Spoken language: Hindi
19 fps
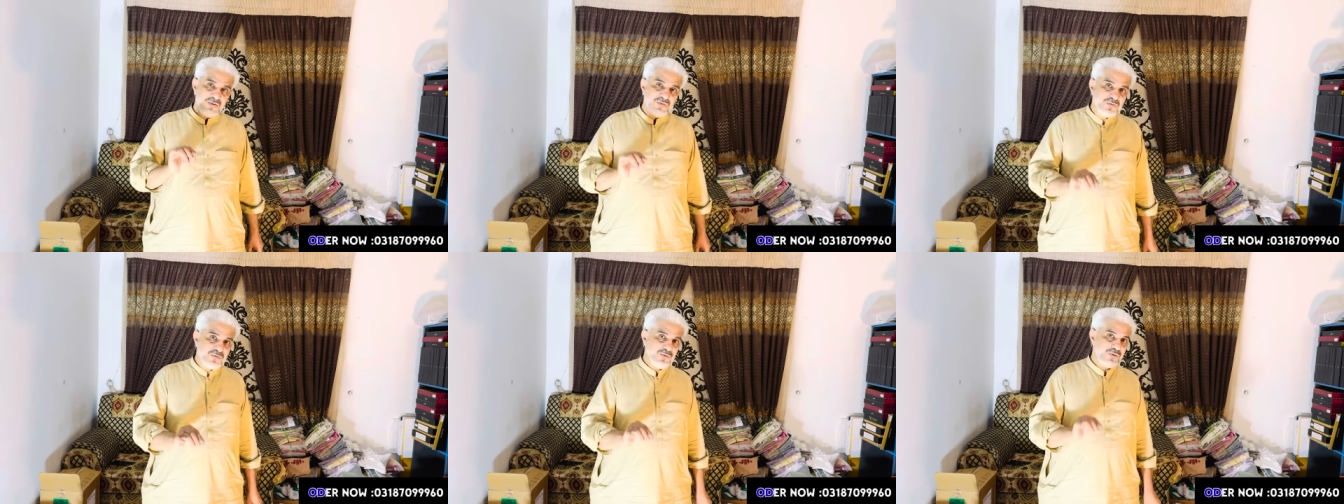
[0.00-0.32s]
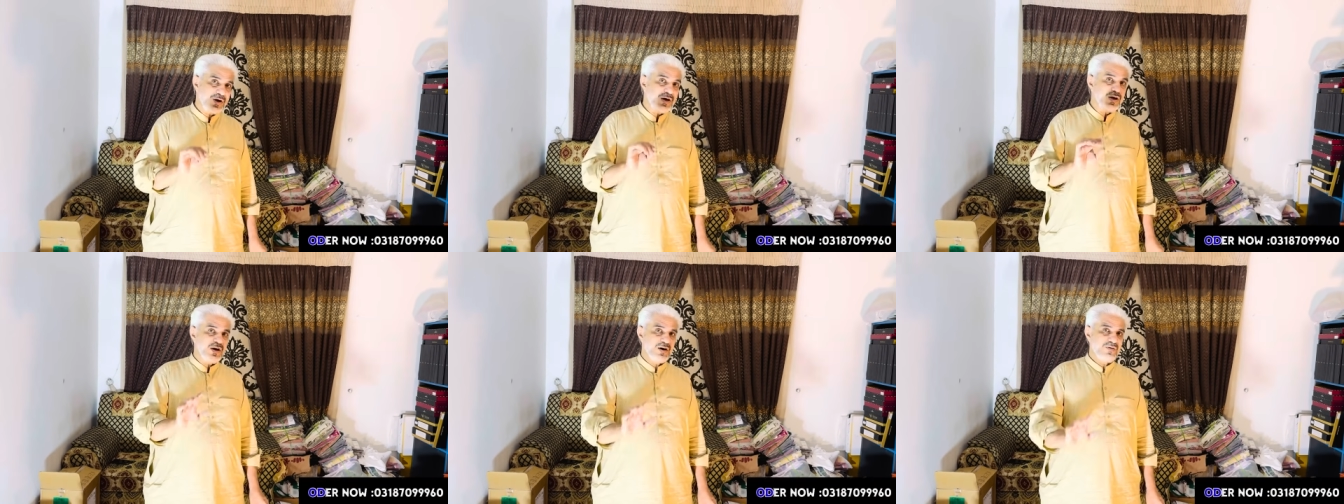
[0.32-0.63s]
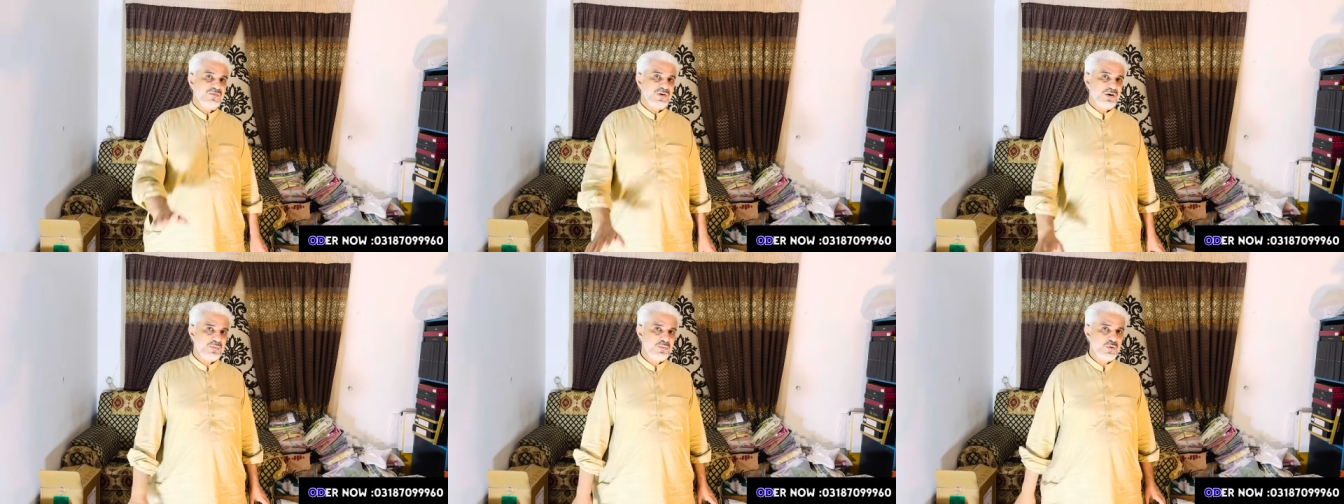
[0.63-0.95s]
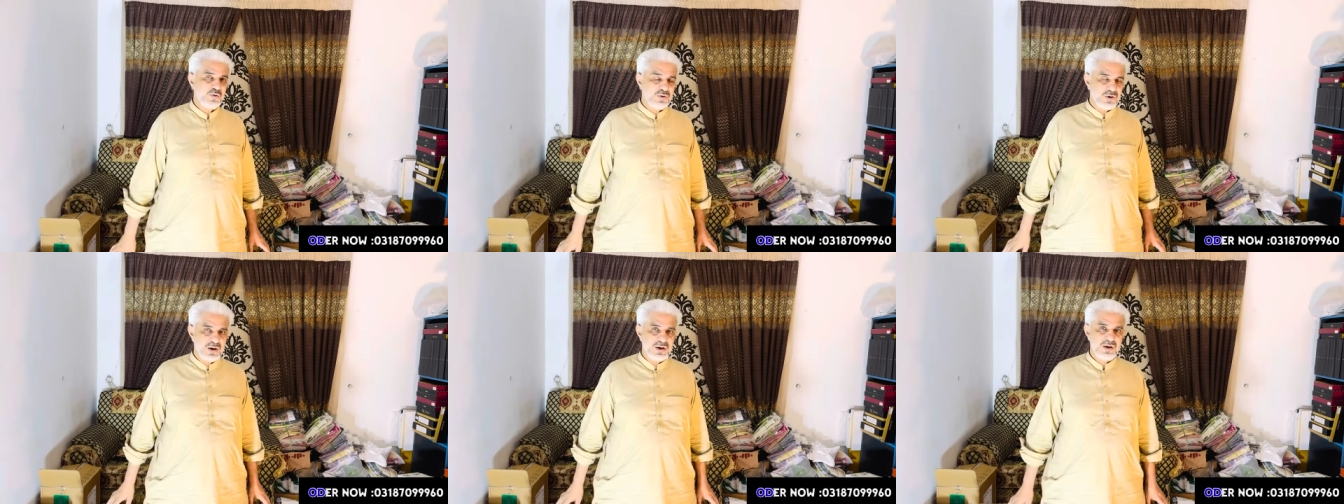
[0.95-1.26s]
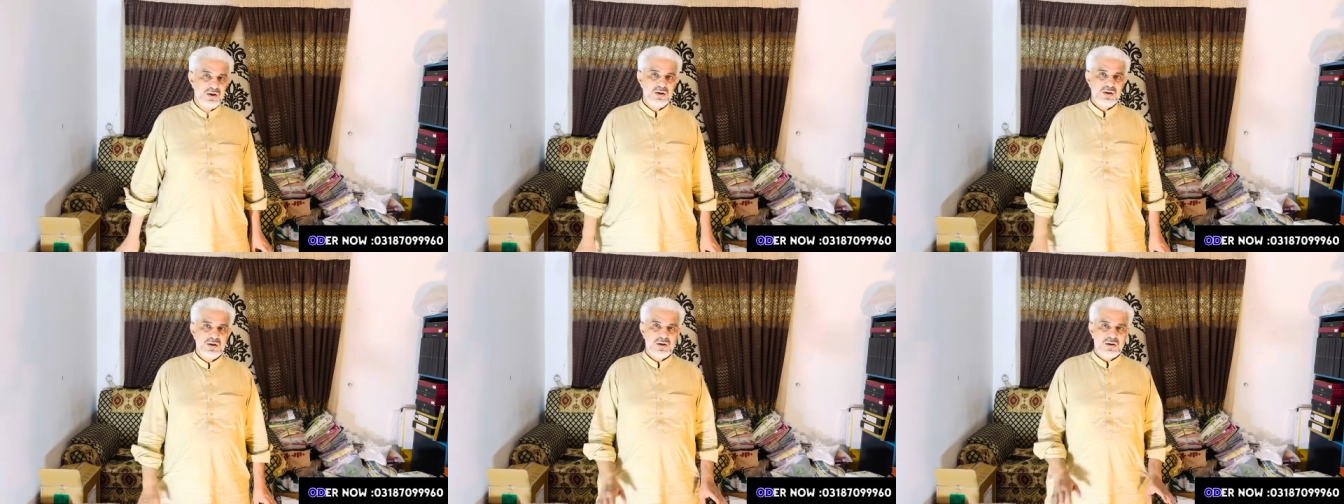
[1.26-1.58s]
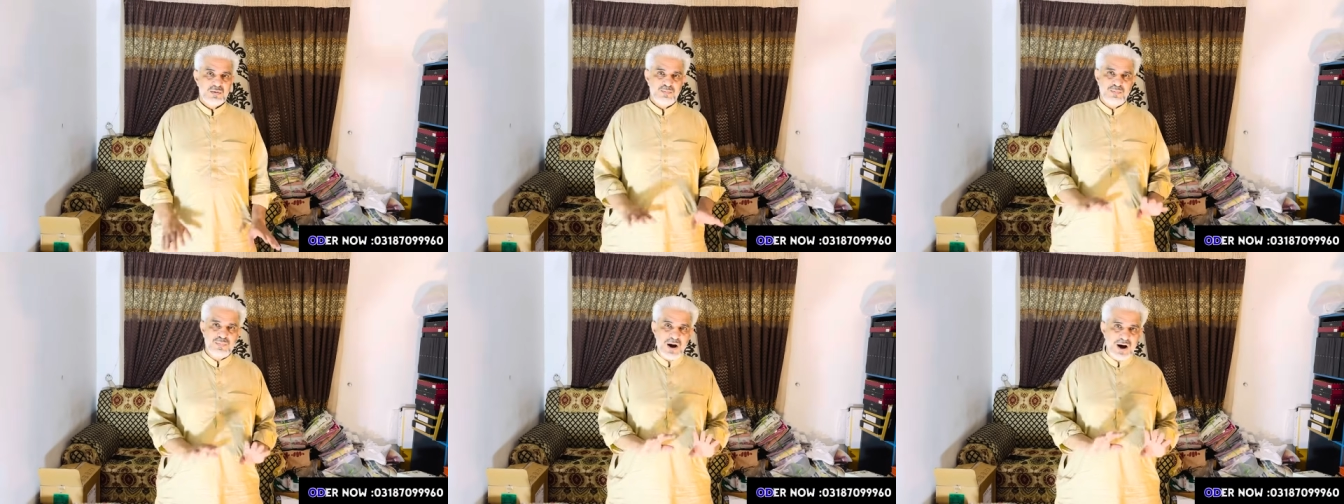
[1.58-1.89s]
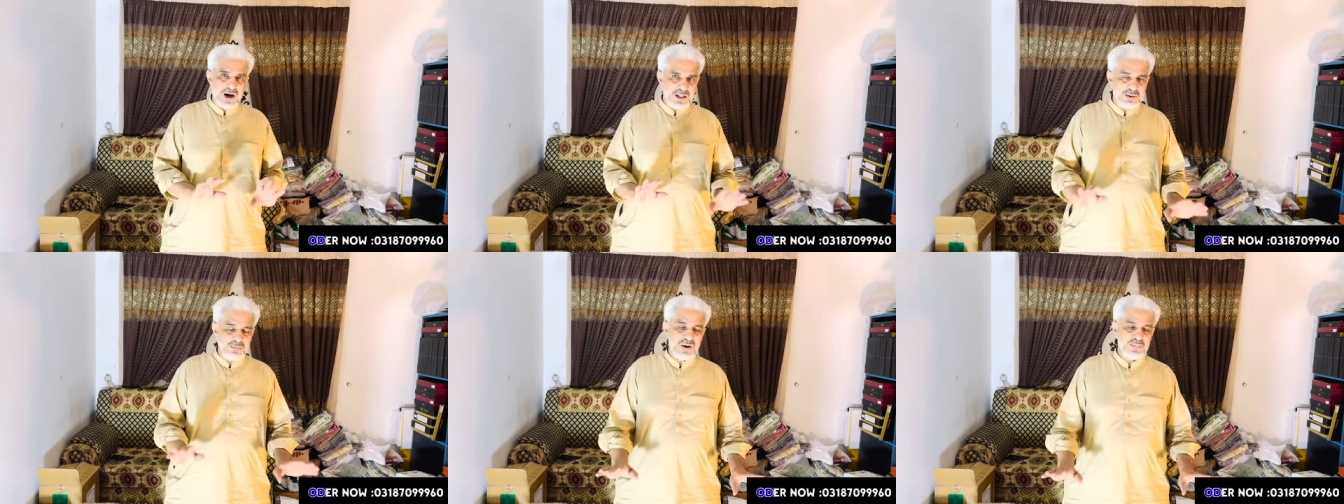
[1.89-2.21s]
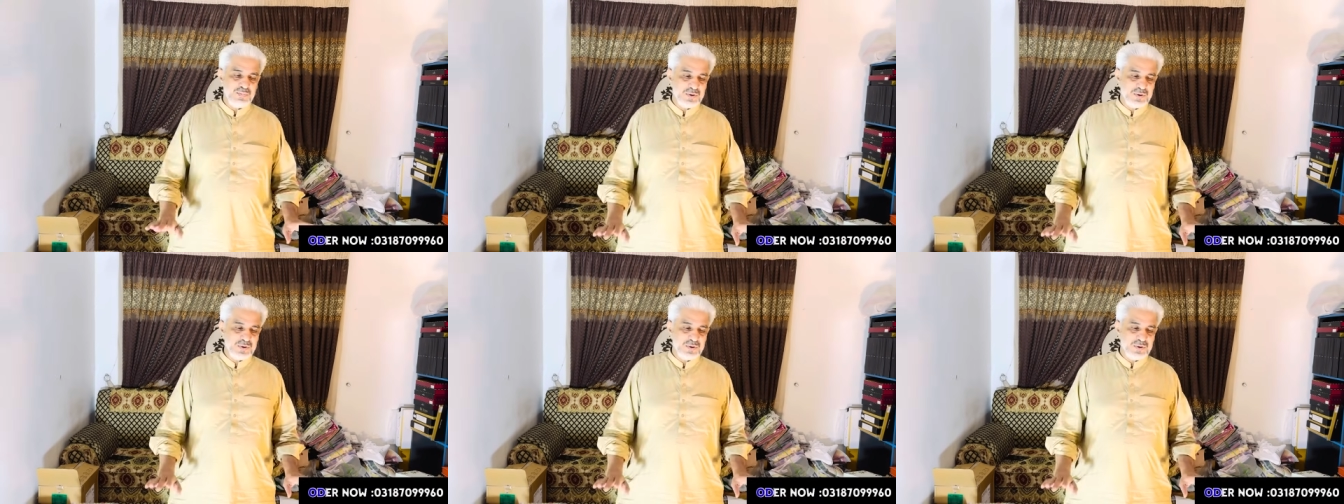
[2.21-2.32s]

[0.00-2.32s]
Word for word: वही कन्फर्म होंगे बाद में